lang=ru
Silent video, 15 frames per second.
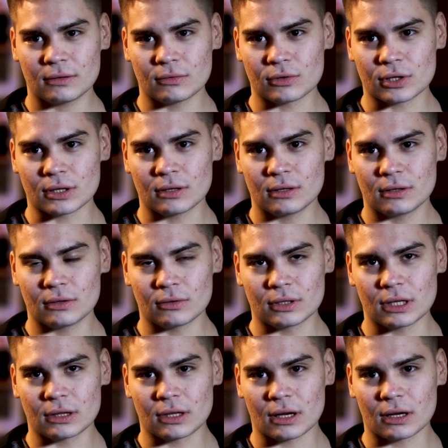уже, ну,
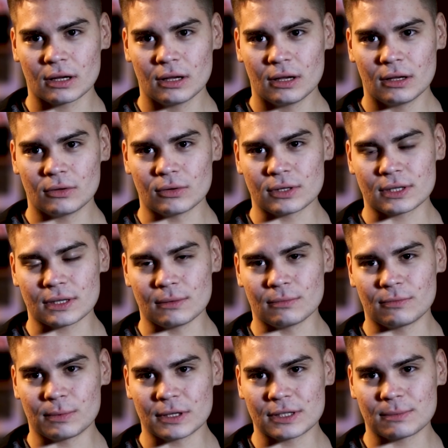где-то так. То есть с ним,
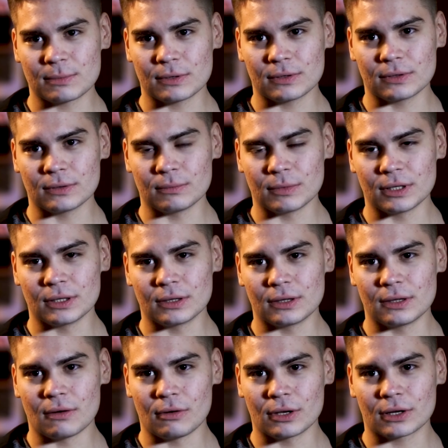в принципе, мы
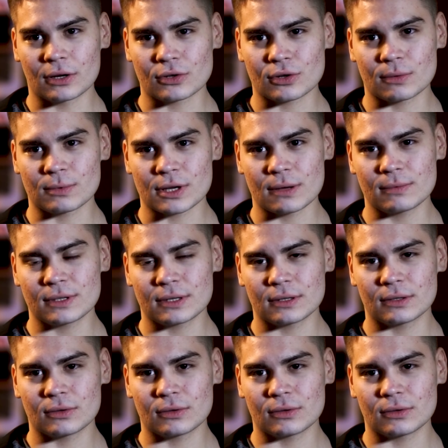довольно хорошо общаемся.